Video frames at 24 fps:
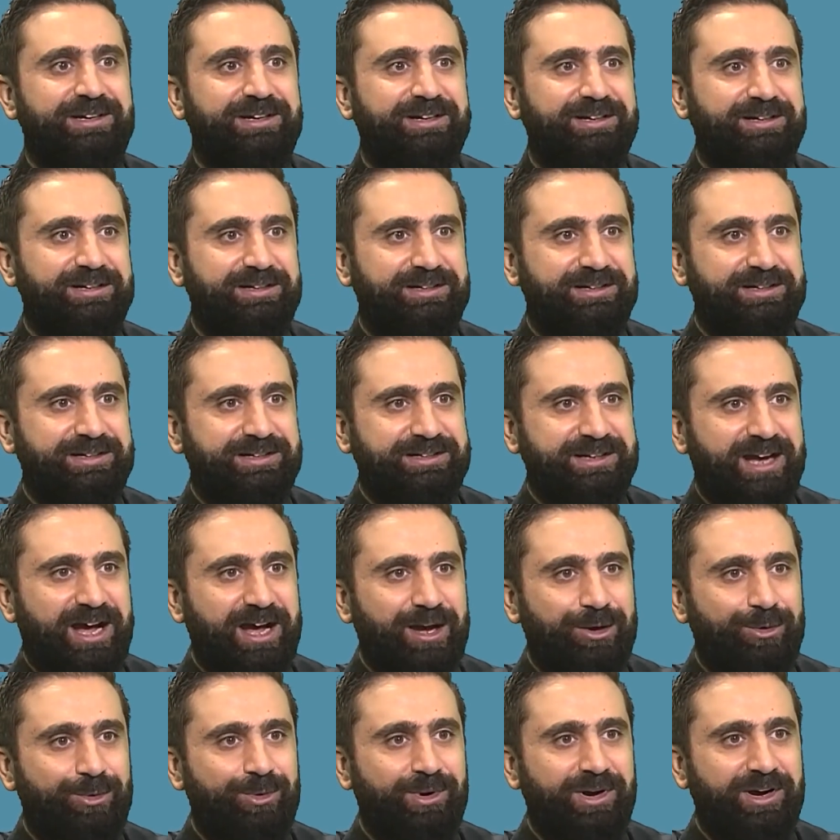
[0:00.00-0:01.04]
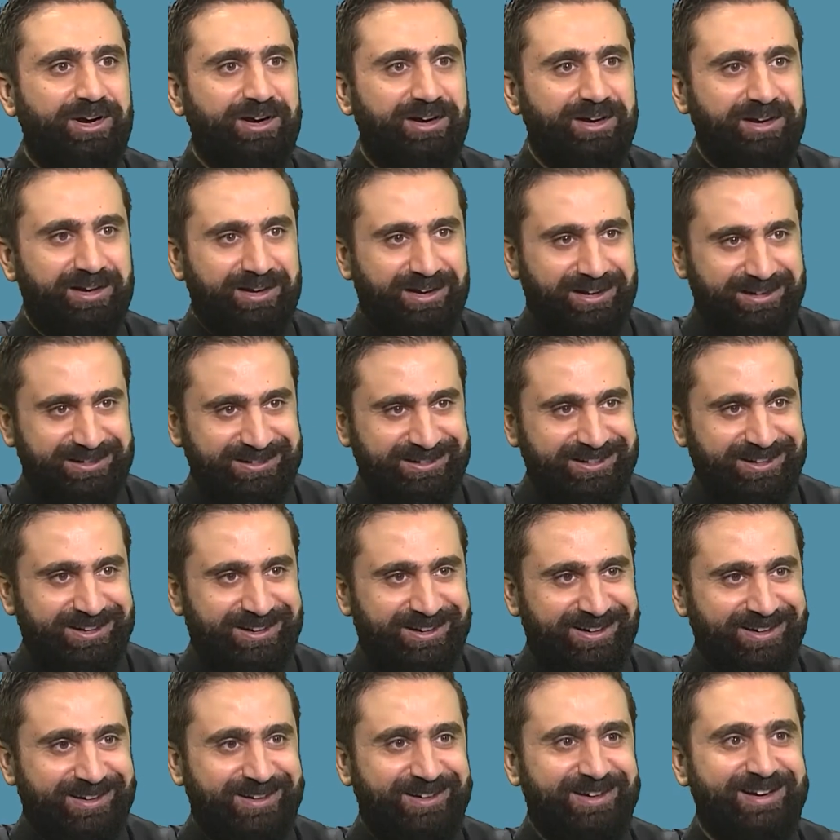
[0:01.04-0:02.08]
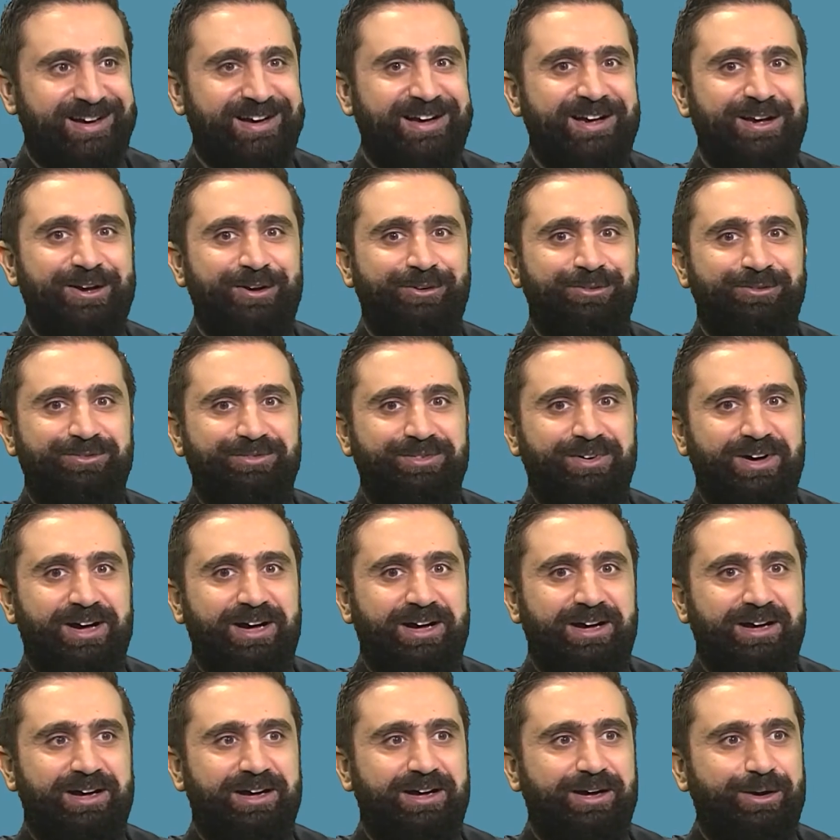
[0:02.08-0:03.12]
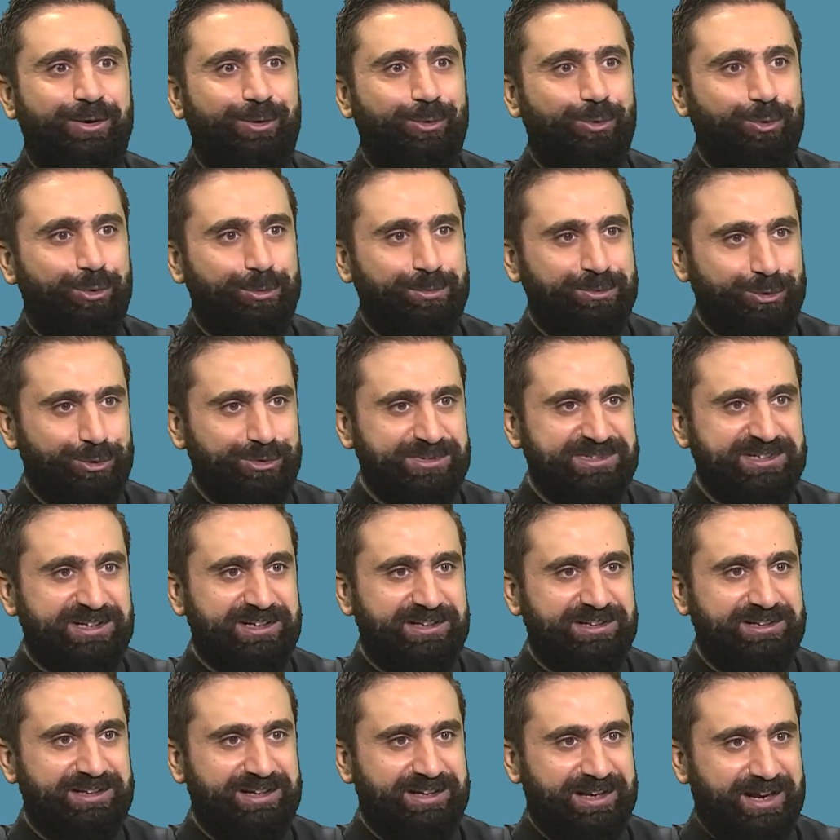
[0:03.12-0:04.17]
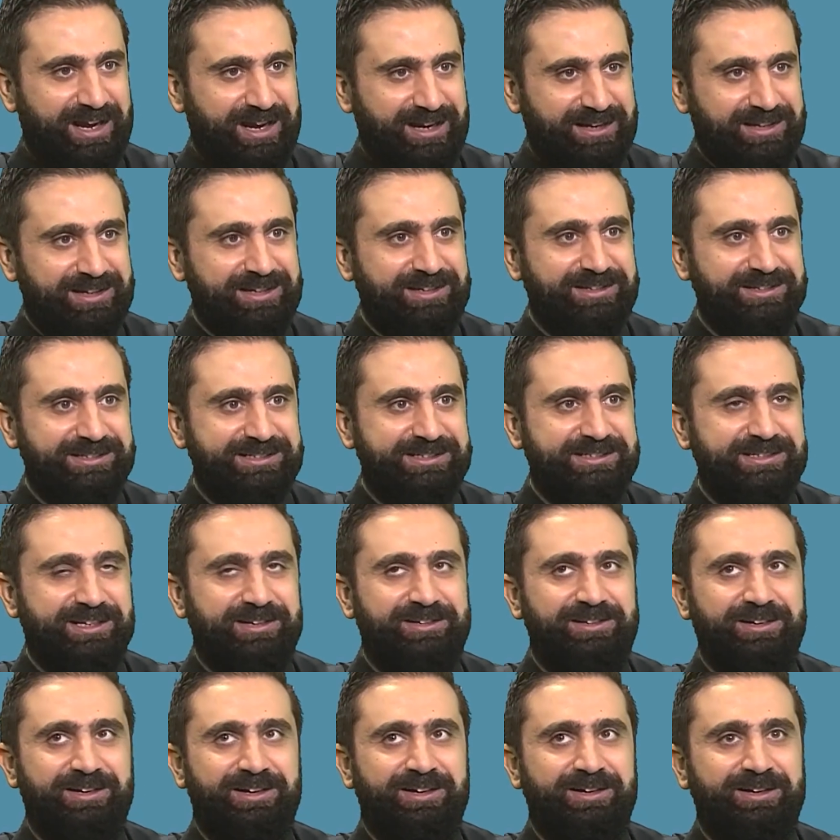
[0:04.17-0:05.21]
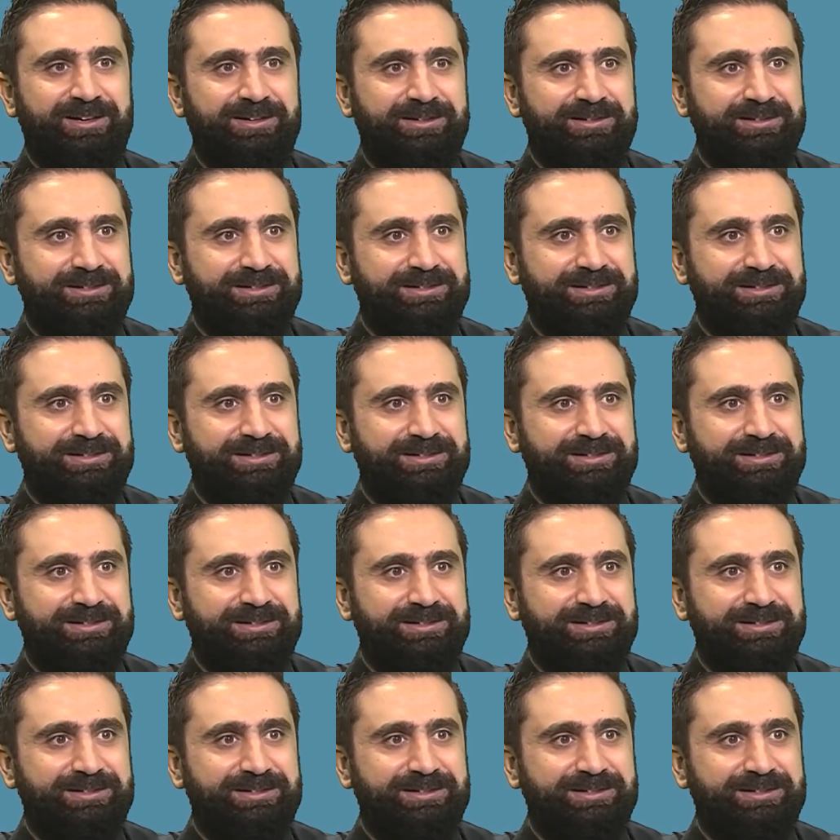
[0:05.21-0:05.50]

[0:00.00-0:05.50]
آه، نحو الله ف وبتوصل أكيد الصلاة